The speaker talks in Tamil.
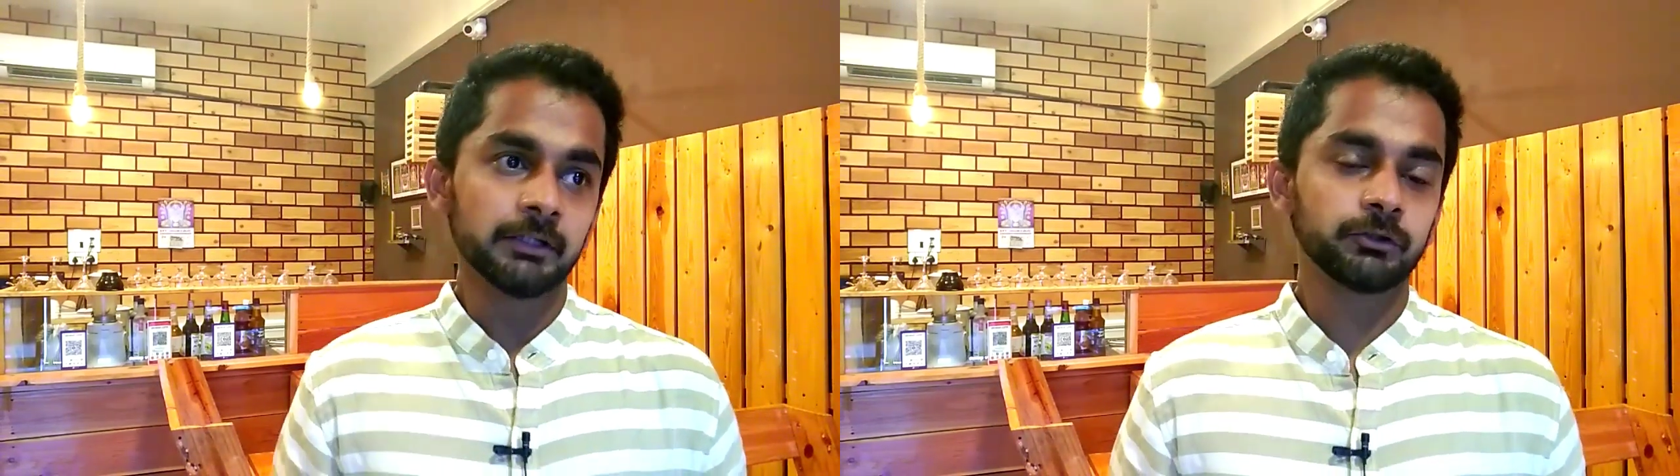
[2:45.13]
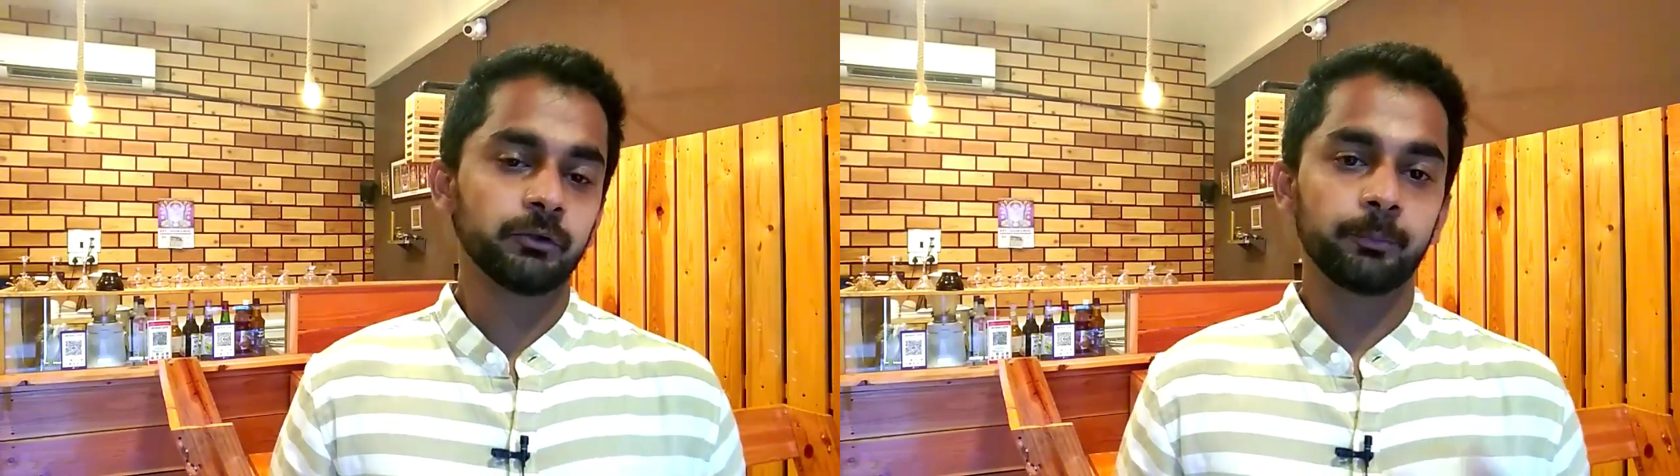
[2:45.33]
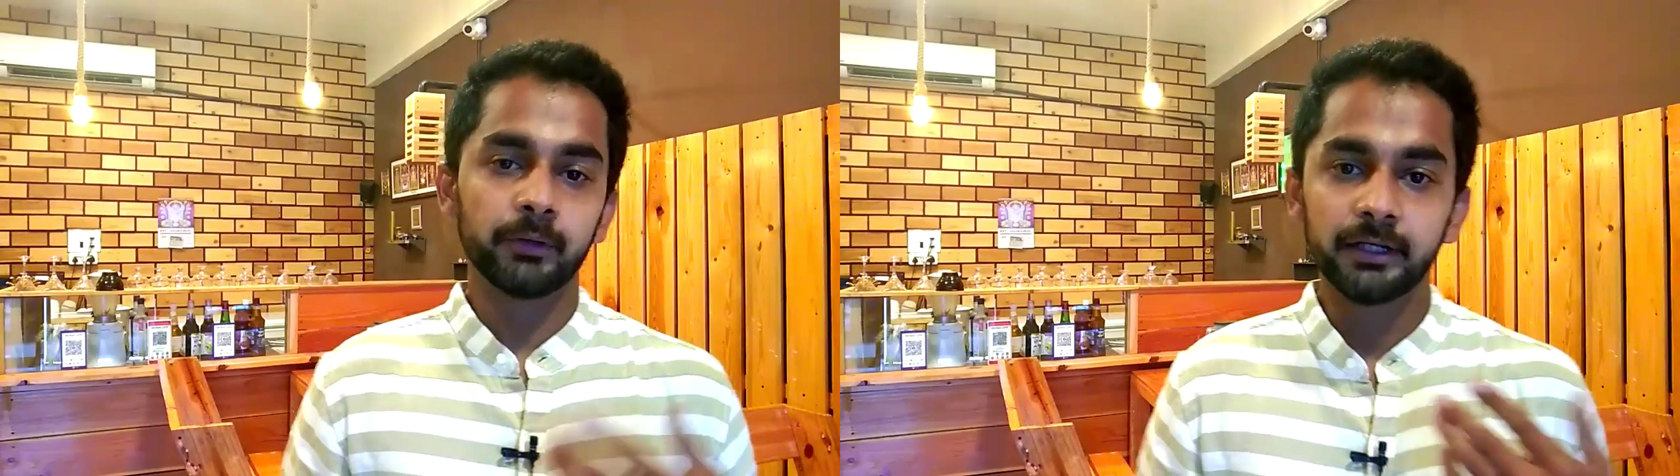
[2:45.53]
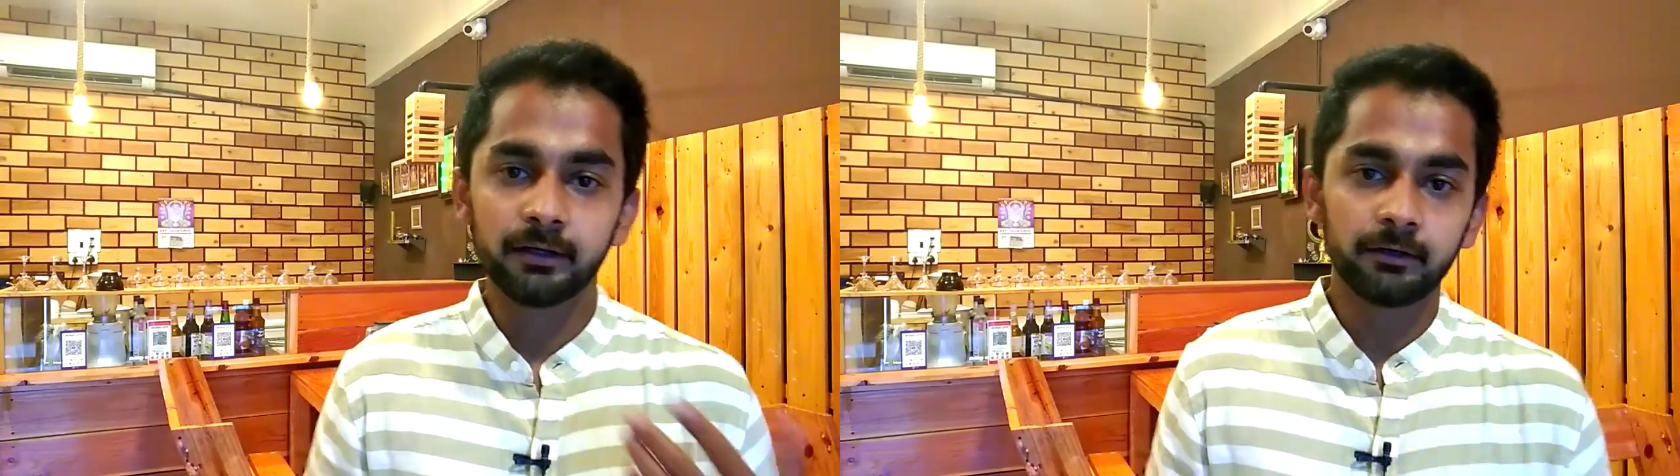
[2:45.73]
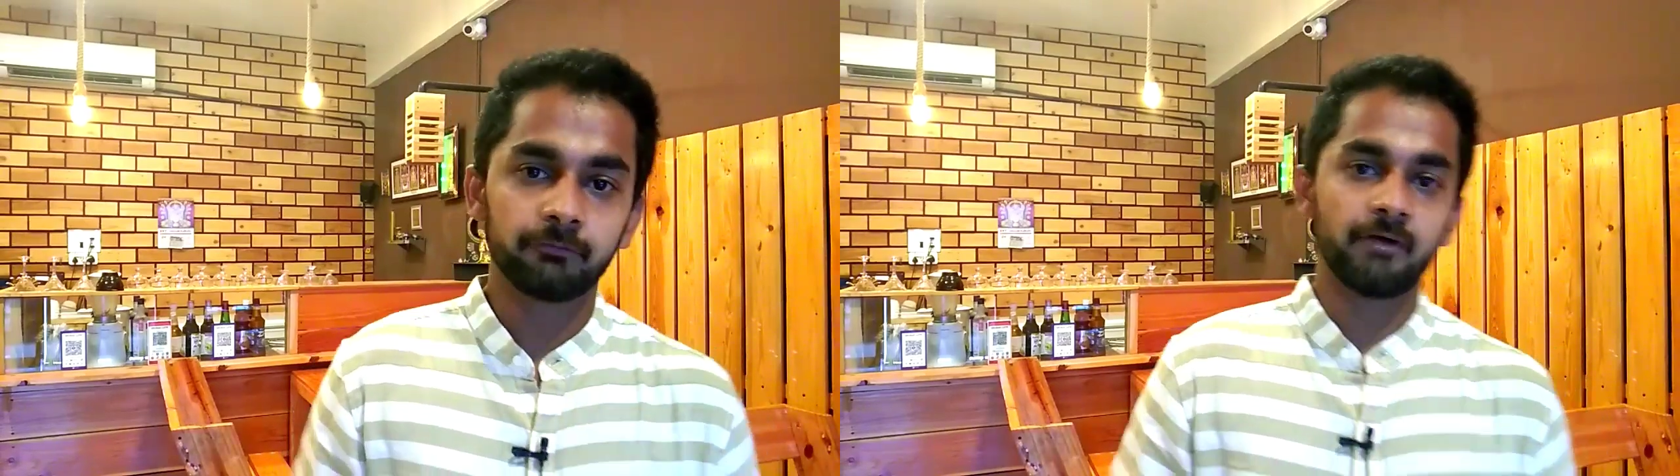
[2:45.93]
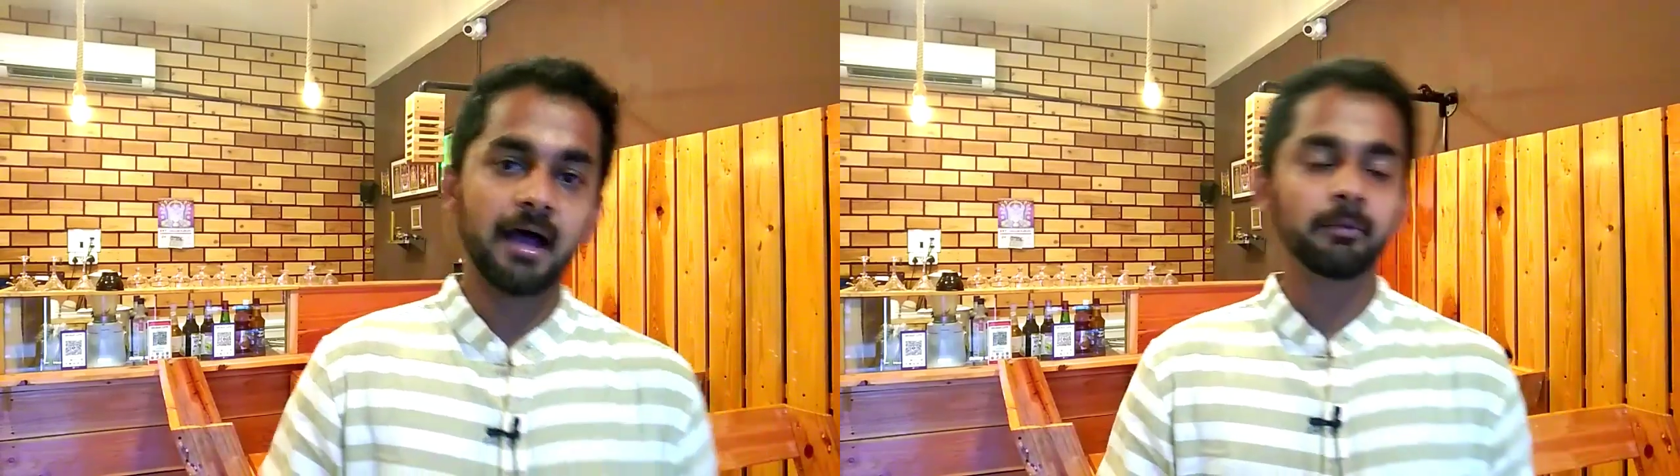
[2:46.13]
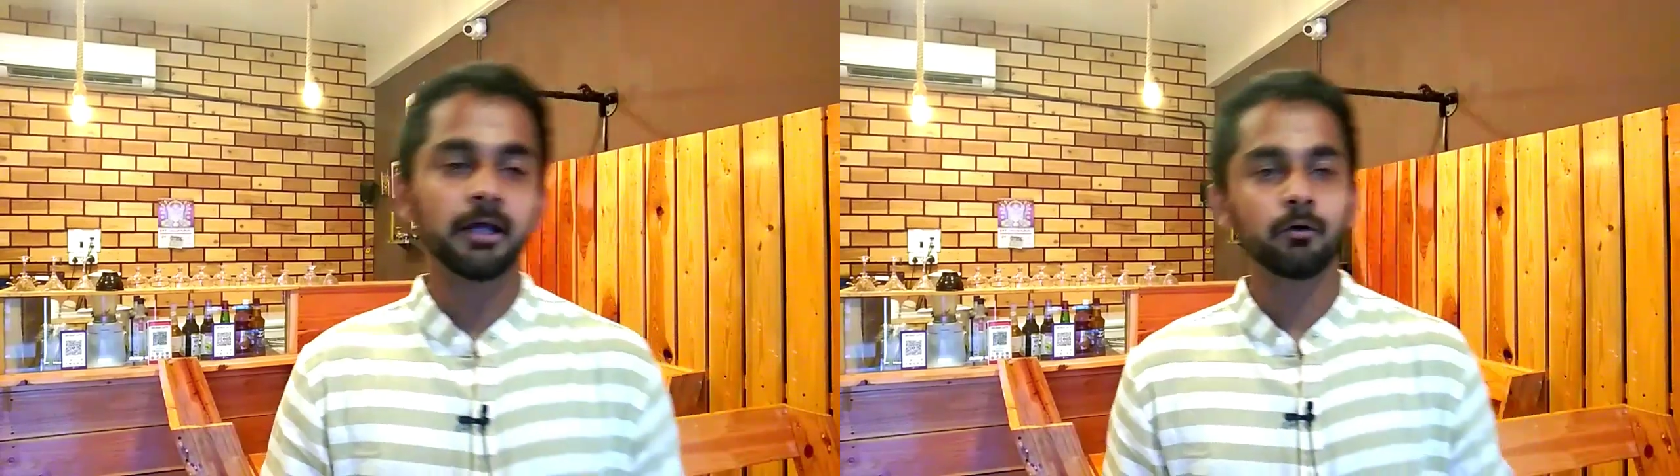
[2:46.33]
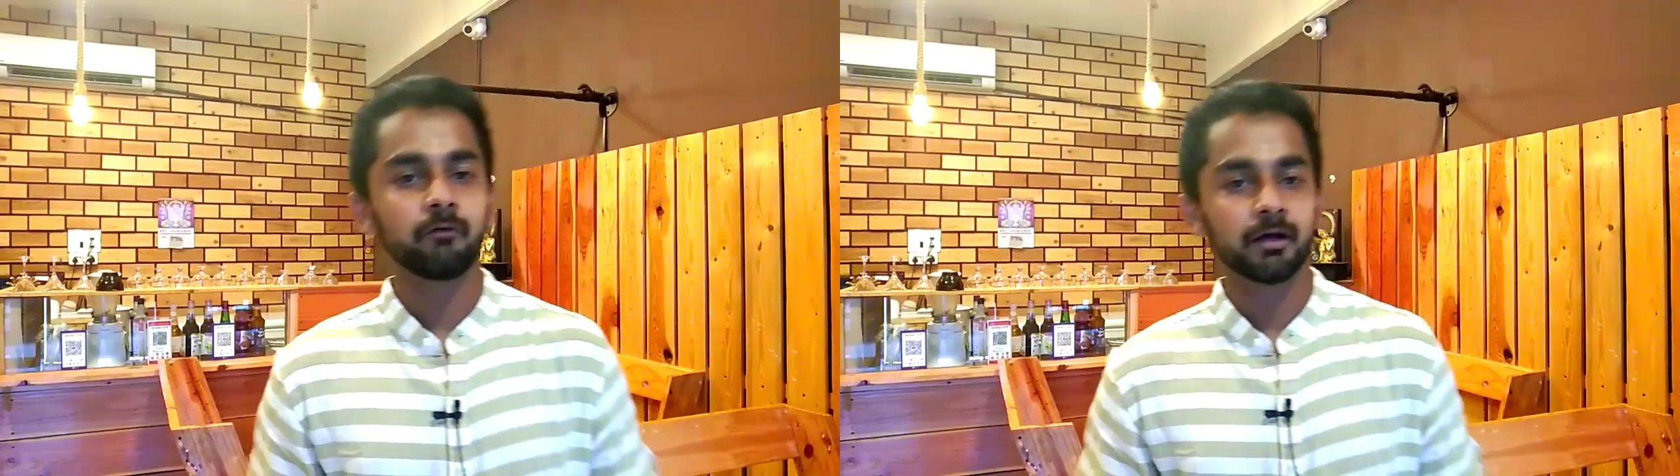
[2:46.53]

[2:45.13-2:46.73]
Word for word: ஸோ இப்போ நீங்கள் ஃபேமிலியாகவும்